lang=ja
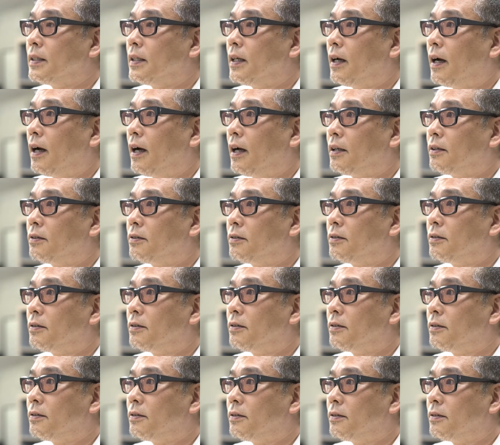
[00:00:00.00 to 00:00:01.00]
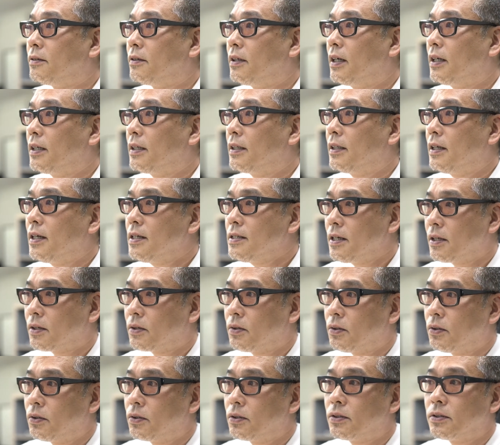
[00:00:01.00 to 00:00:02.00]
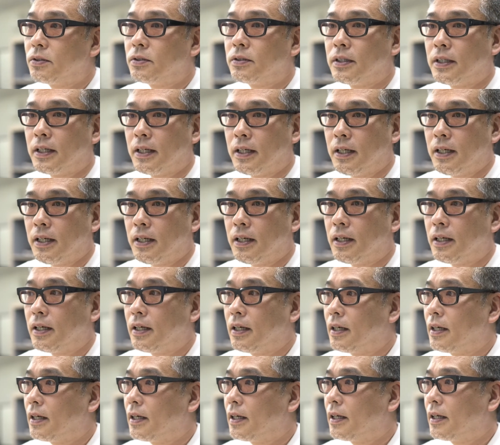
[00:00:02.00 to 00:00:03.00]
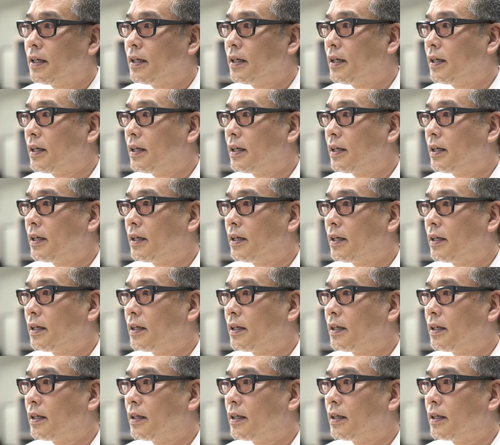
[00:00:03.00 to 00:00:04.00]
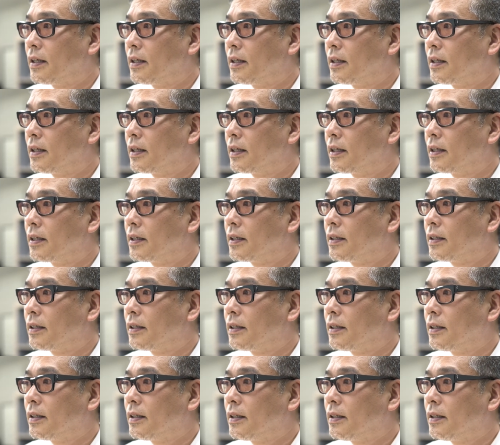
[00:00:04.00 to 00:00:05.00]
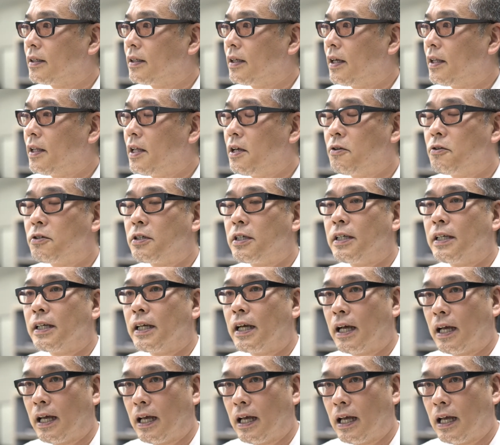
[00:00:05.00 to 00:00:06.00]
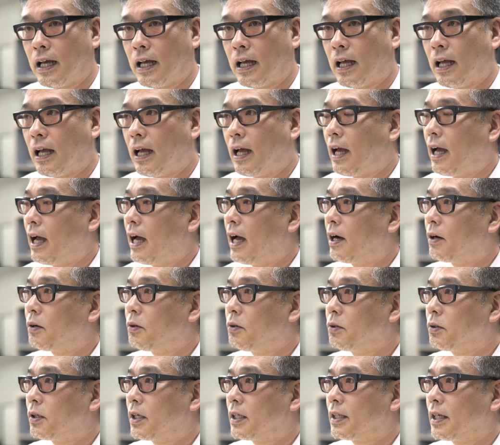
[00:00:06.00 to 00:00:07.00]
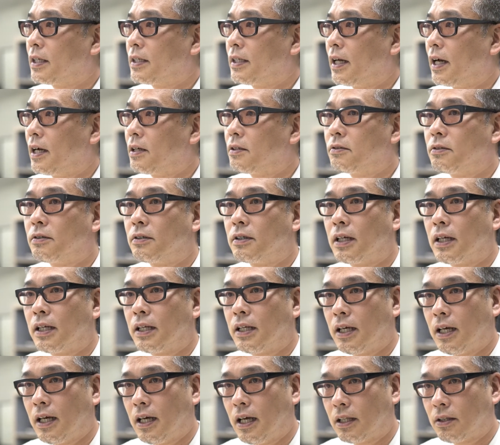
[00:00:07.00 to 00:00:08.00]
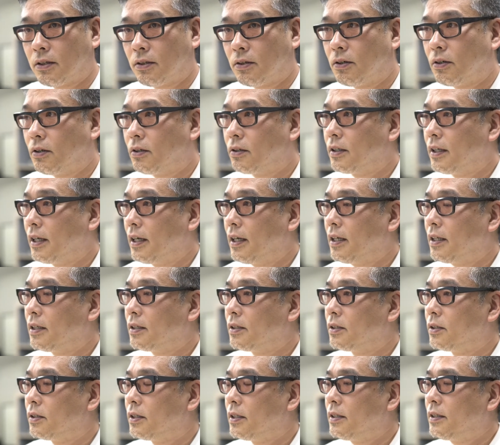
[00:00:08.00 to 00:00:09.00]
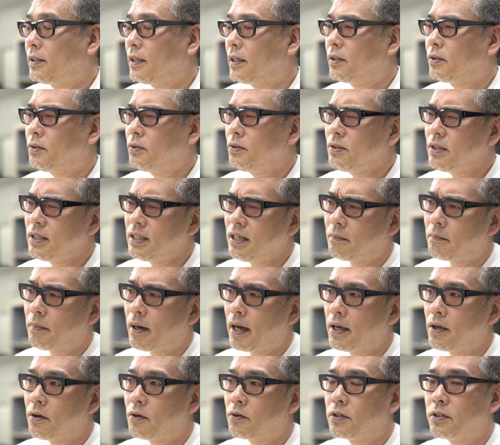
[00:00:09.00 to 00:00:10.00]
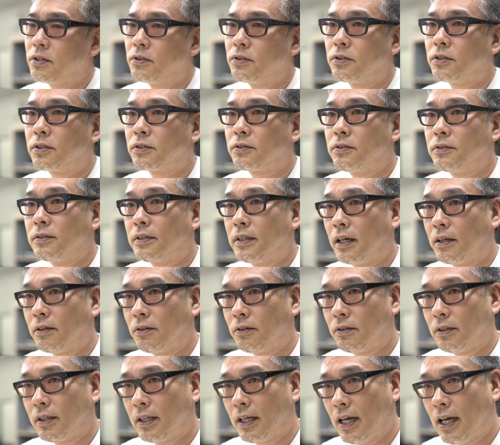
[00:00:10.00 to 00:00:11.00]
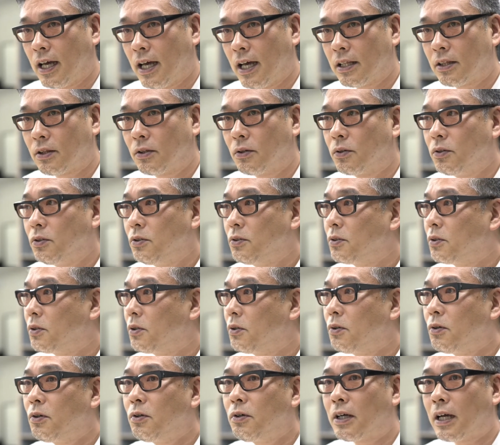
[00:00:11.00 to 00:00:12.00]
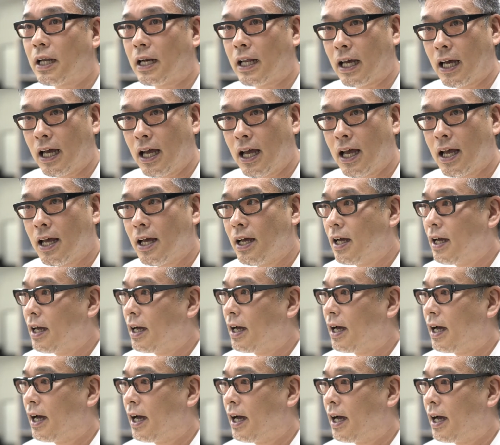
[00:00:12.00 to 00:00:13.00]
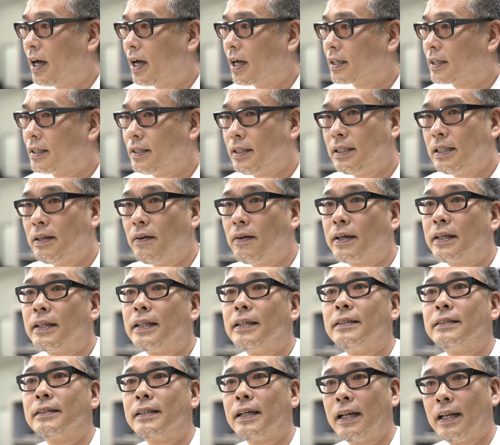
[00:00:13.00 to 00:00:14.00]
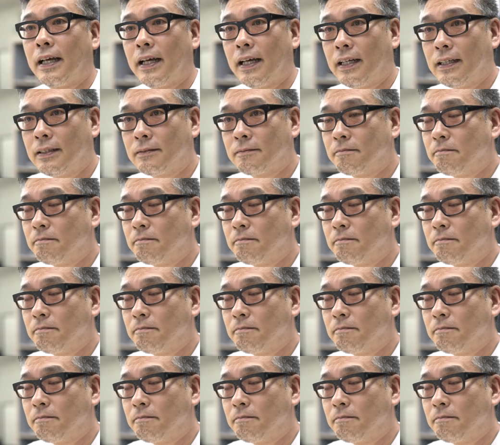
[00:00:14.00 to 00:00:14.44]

うん、あのやはりなぜこういうね、えー、エネルギーがこの方にあるのかなと、ね、一体どんなバイオリンを弾くんだろうなというところから、うん、あ聞いたわけですから。